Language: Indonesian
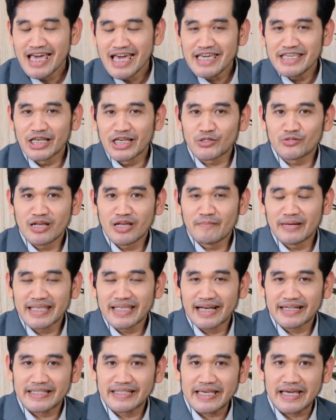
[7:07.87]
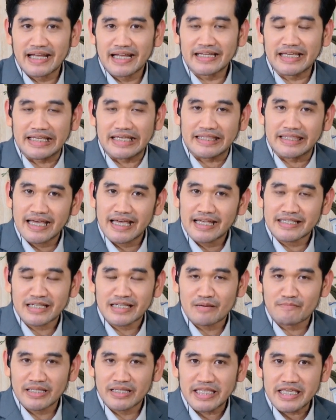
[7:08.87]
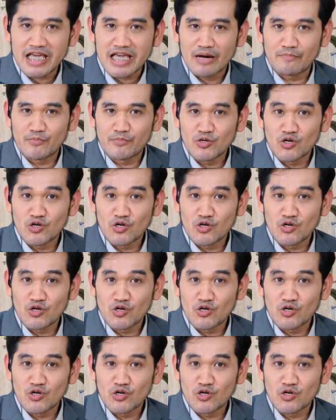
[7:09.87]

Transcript: yang sudah menyaksikan kita selama 30